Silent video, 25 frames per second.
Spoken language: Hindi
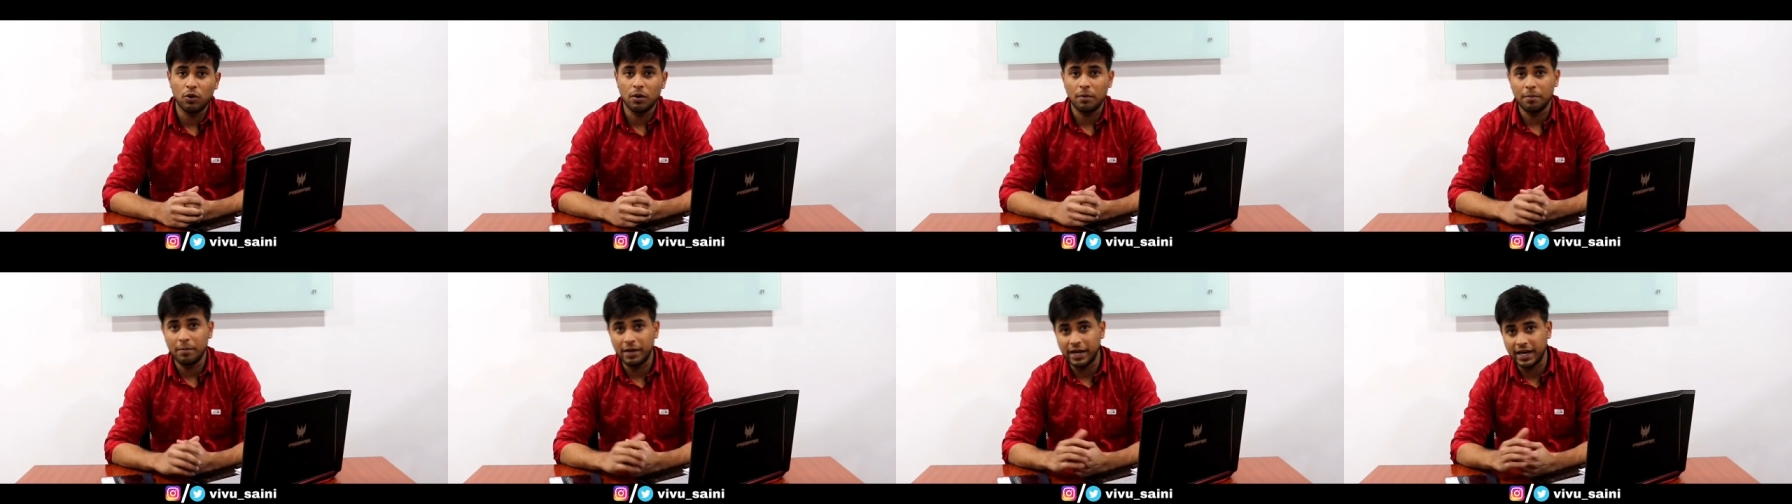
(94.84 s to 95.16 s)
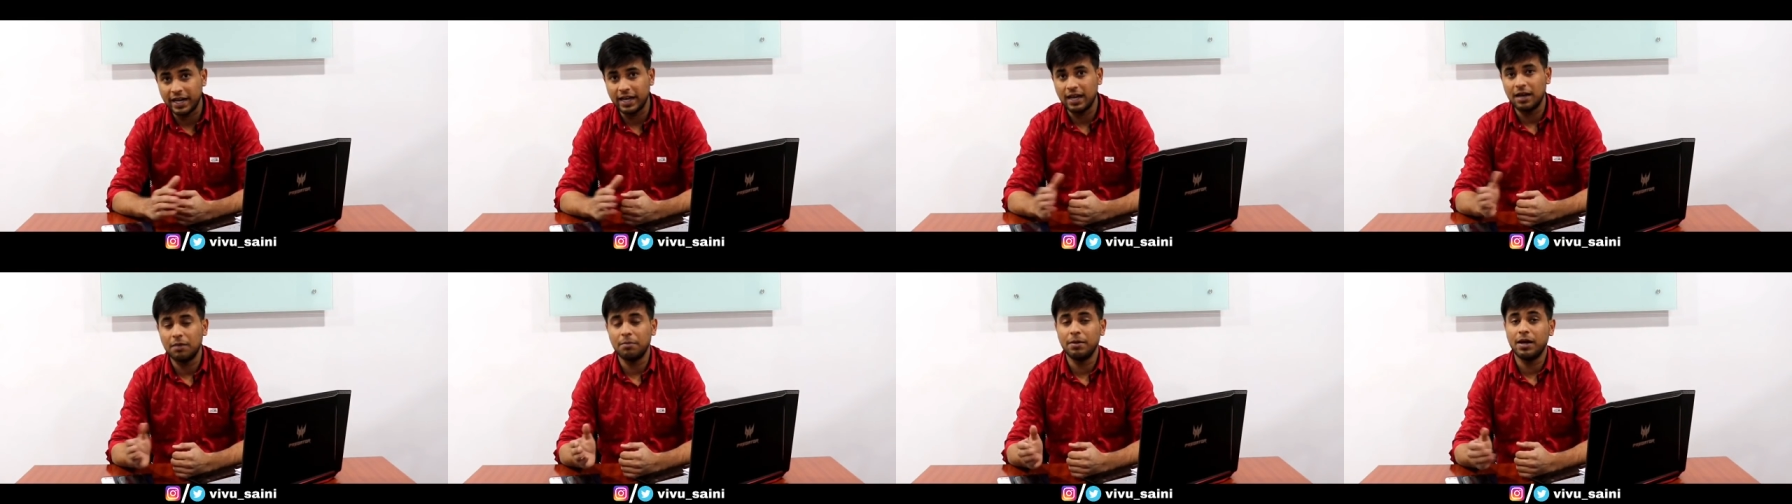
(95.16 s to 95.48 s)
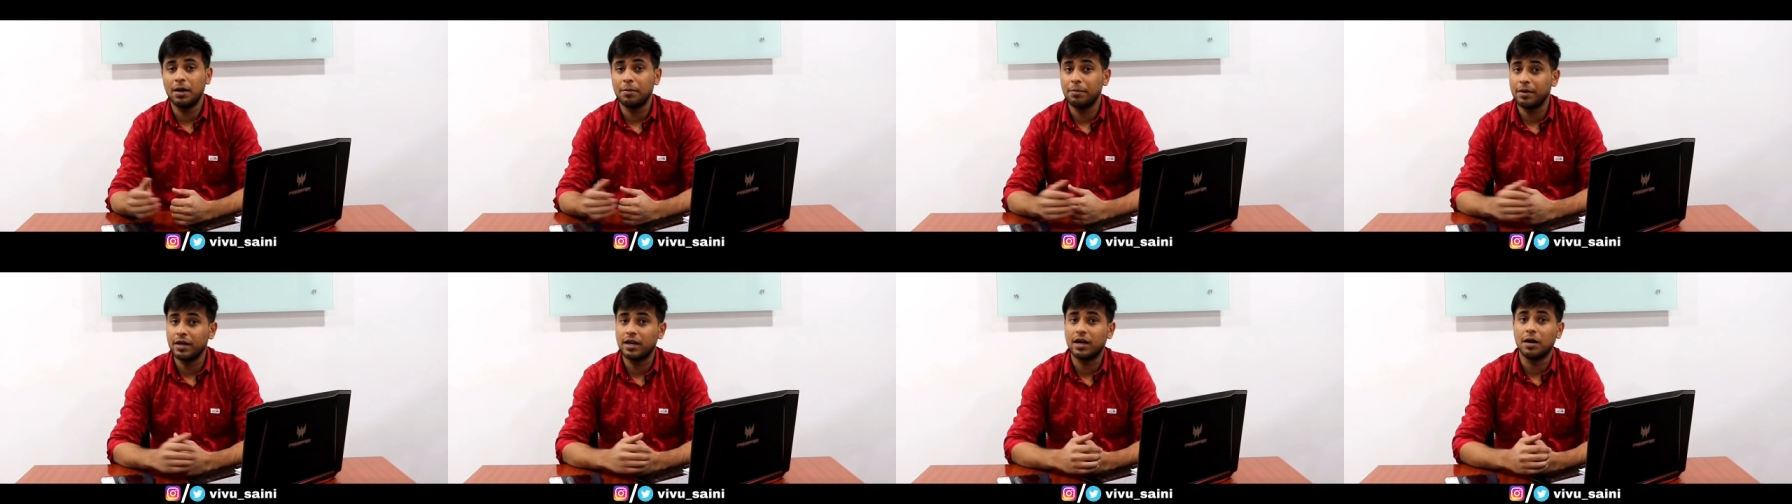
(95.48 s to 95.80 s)
so, मेरे ख्याल में
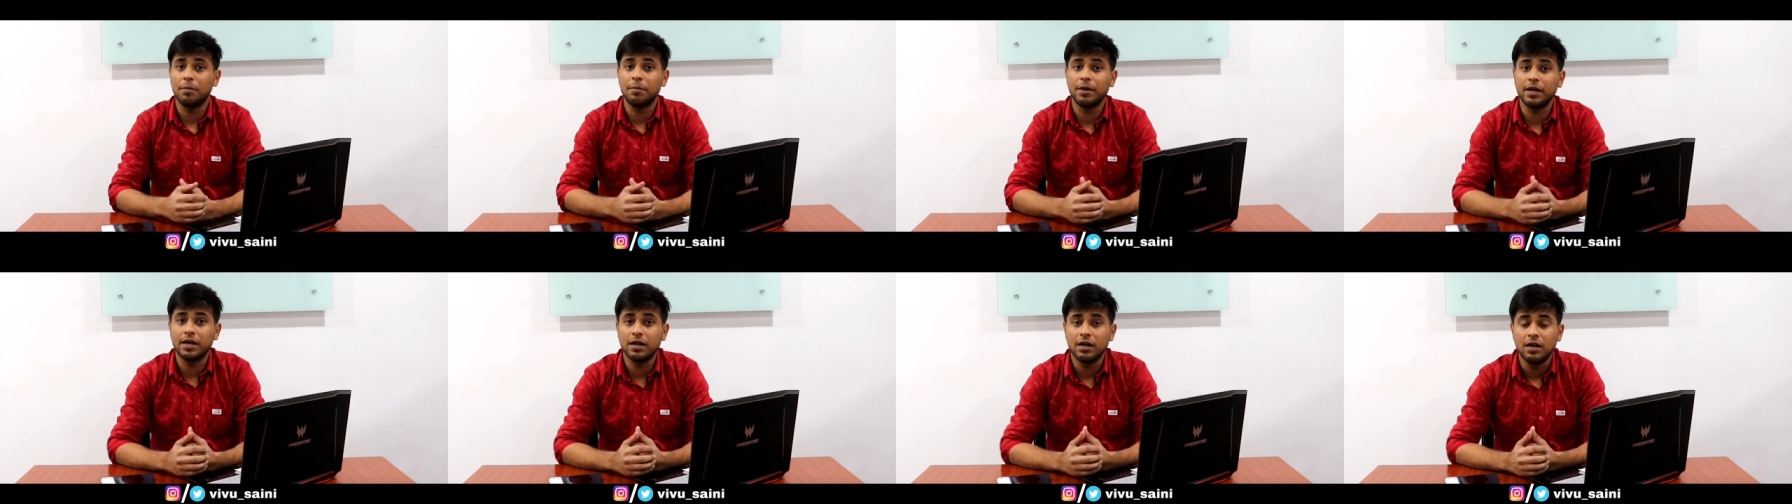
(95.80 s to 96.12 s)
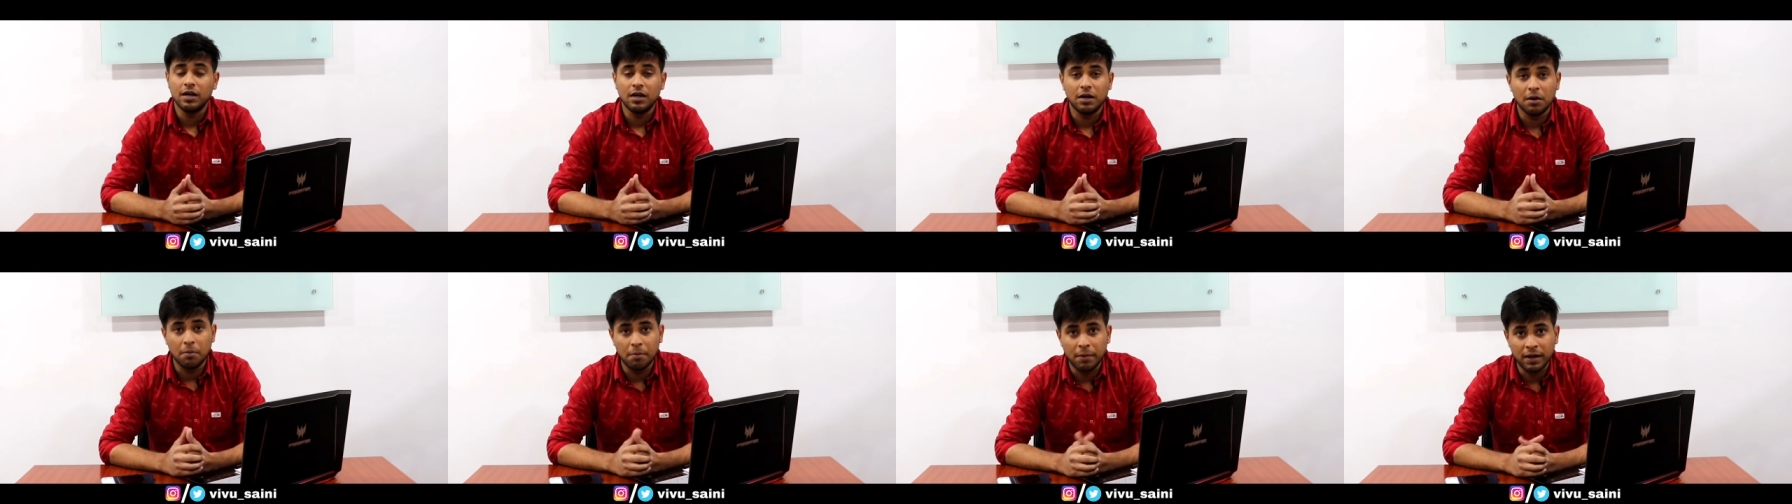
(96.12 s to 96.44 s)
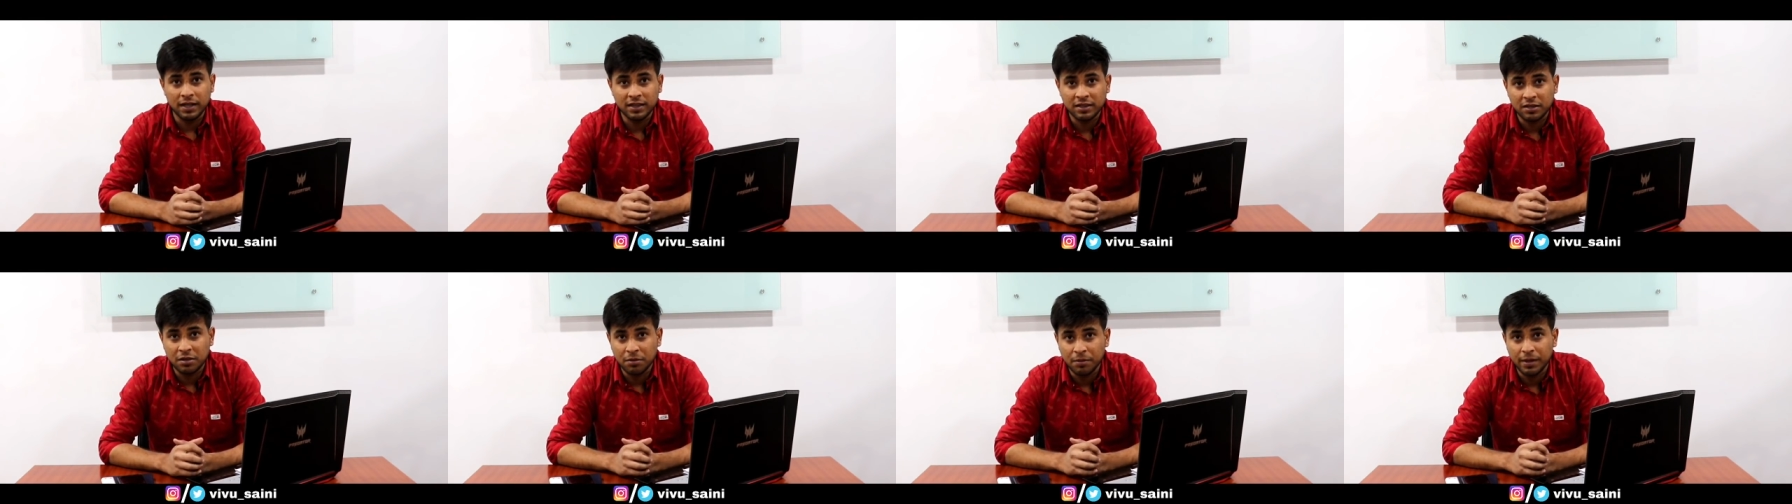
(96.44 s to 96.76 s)
अभी कमिंग
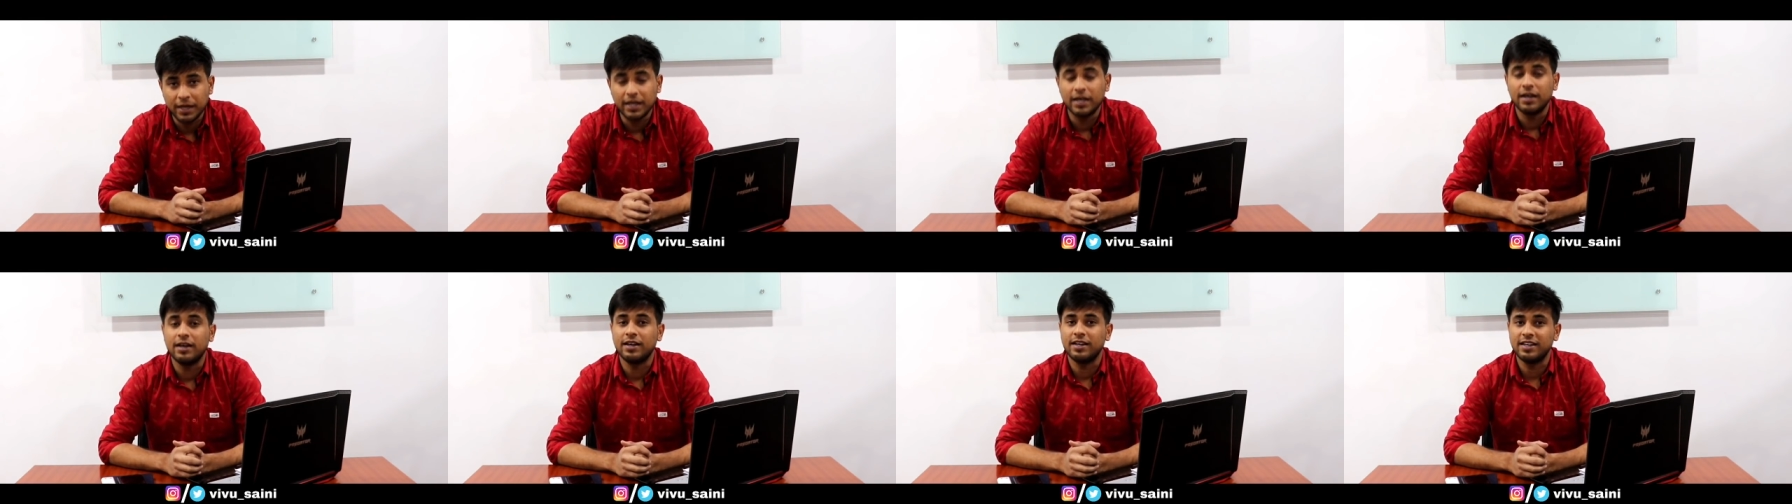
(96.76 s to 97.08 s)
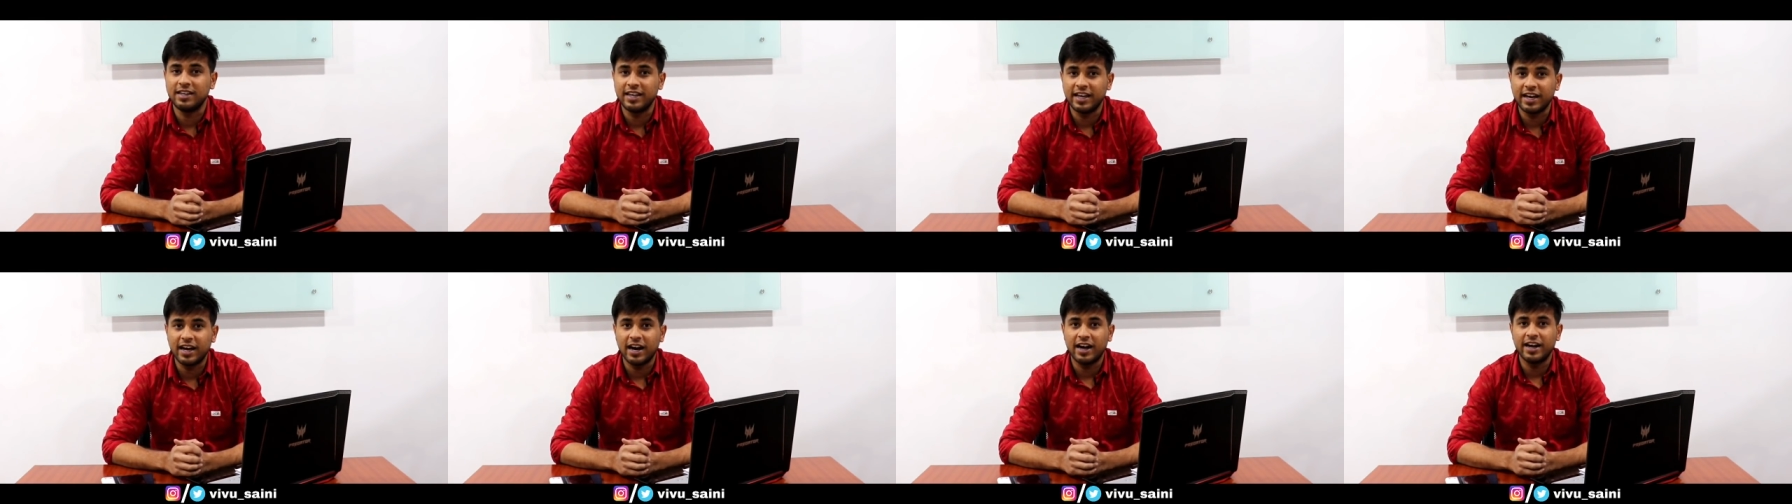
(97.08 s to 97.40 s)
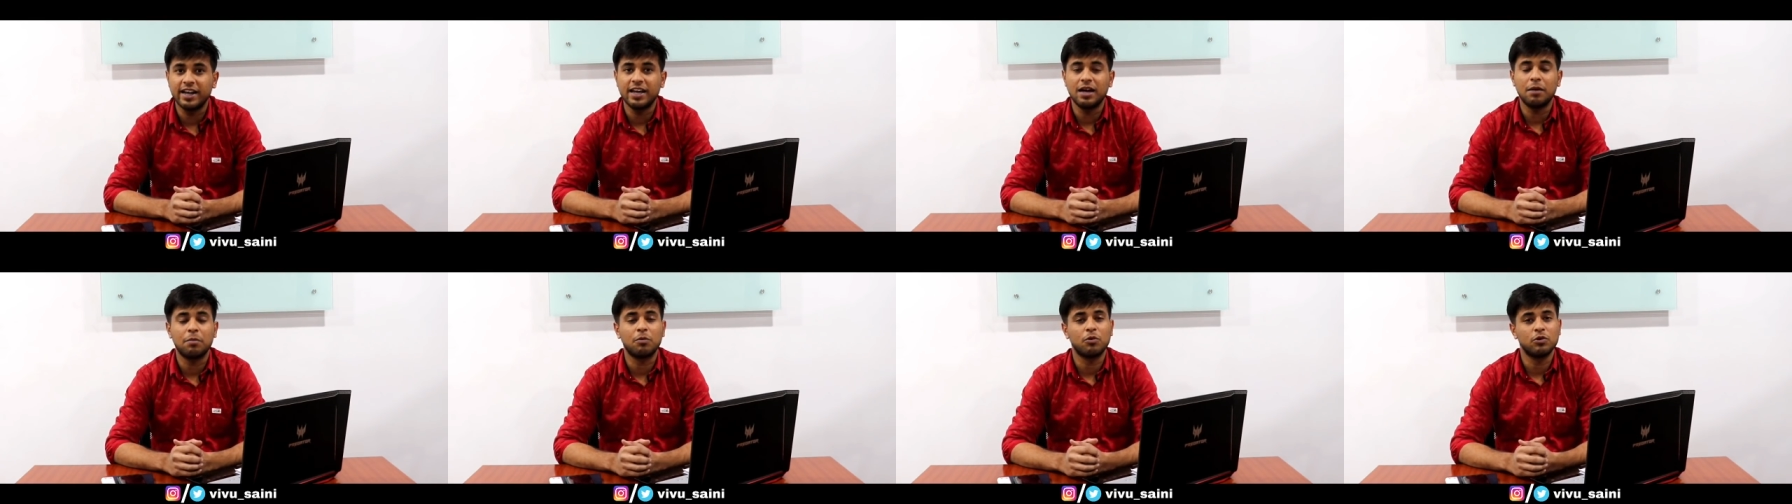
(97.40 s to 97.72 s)
मंथ में ये
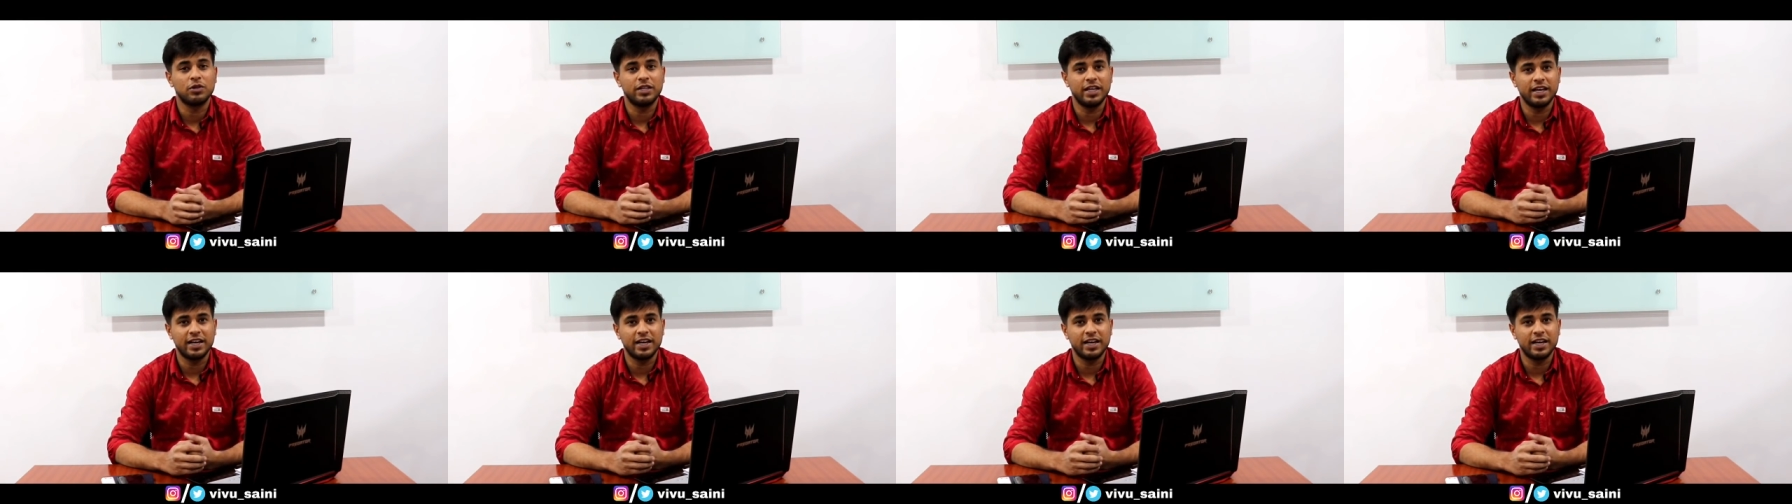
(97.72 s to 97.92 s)
गाड़ी आपको